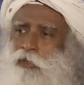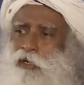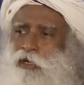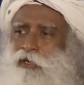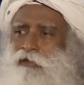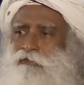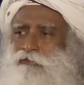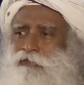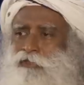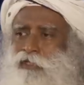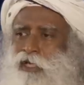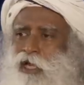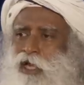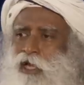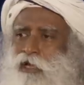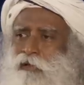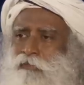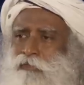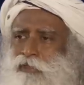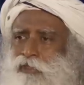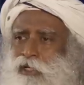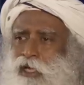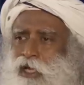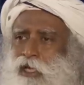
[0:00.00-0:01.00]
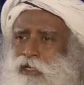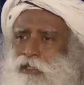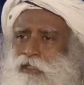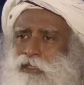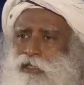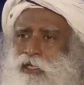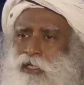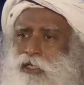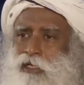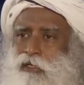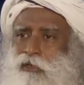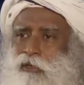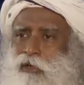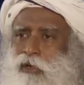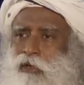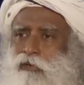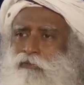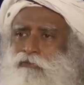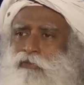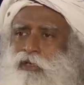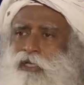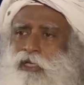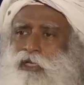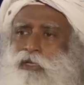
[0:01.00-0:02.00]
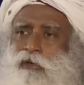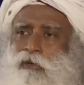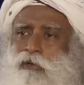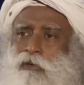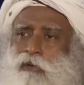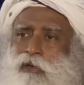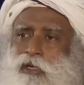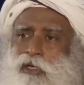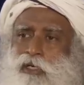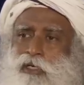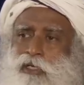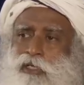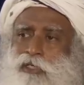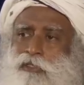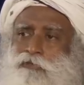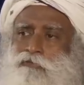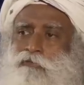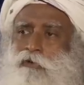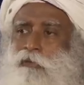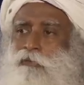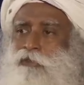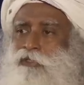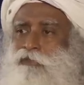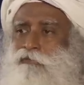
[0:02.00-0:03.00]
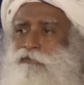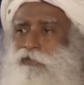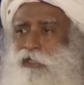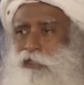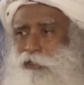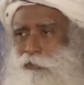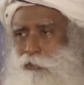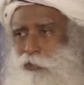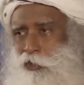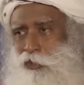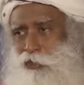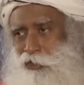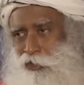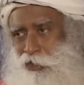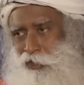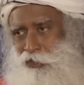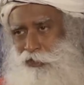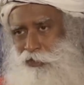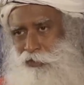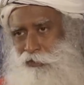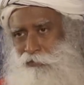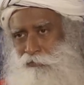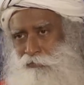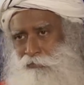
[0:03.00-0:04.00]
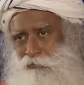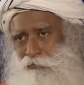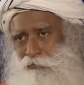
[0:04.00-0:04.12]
в дискриминацию и приняли ужасающие формы эксплуатации.